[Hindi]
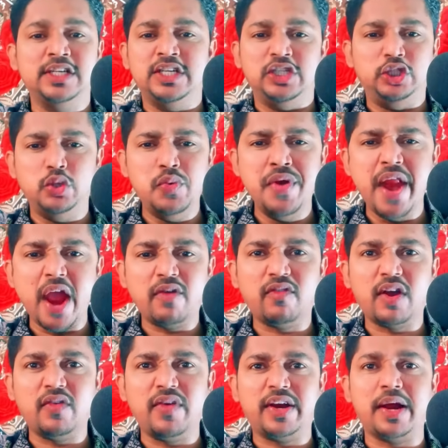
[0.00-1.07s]
यू
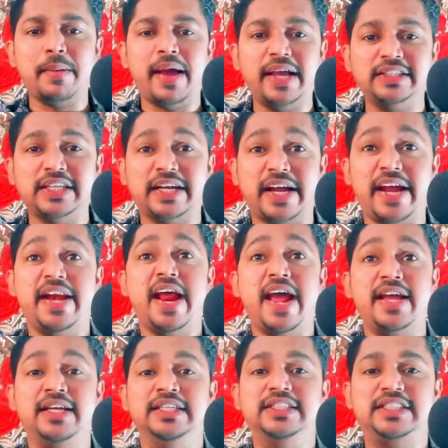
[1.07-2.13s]
नेवर वेकअप ऐसा कहना
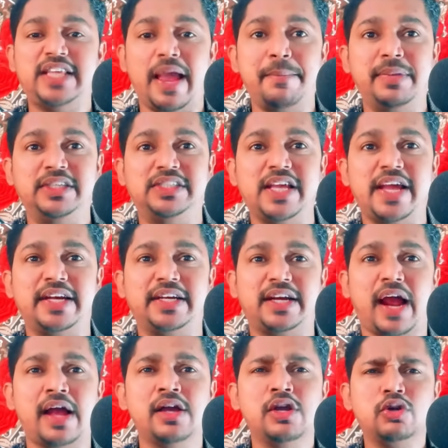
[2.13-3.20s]
है सैमी जैन
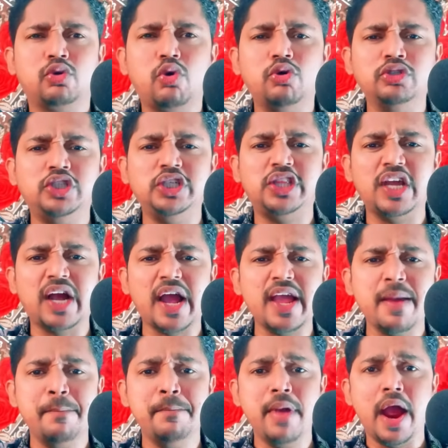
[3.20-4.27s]
का कौन जीतेगा
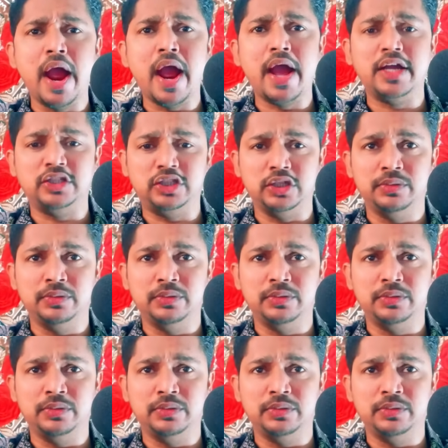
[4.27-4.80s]
ये मैच